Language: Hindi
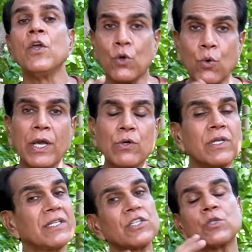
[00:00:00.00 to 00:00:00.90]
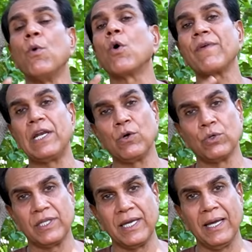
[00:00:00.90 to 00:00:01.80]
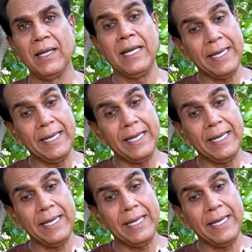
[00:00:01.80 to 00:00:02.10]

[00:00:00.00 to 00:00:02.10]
क्योंकि उसके अंदर स्मोक वैल्यू होती है